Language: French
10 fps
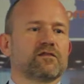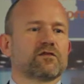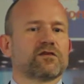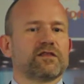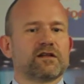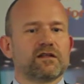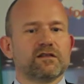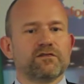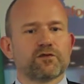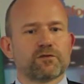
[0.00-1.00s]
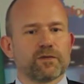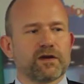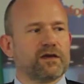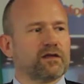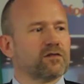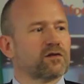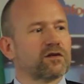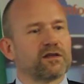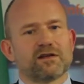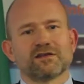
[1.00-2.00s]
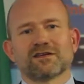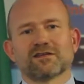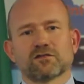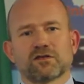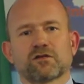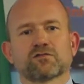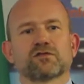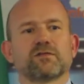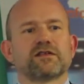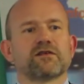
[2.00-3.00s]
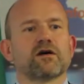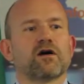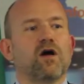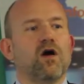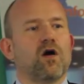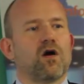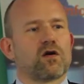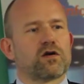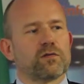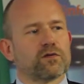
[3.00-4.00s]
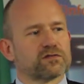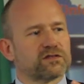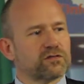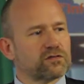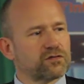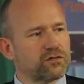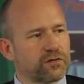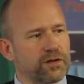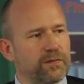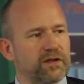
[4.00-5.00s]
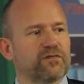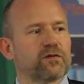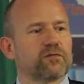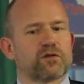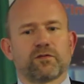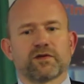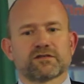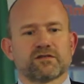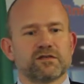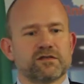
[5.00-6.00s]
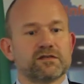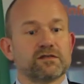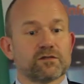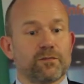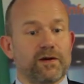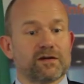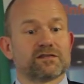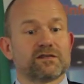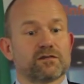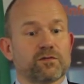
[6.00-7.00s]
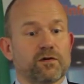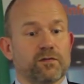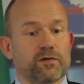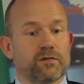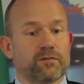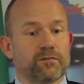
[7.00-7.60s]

de connaître les niveaux de prix, de connaître les attentes des consommateurs en commençant sur des plateformes de commerce en ligne qui ne sont pas un site en propre.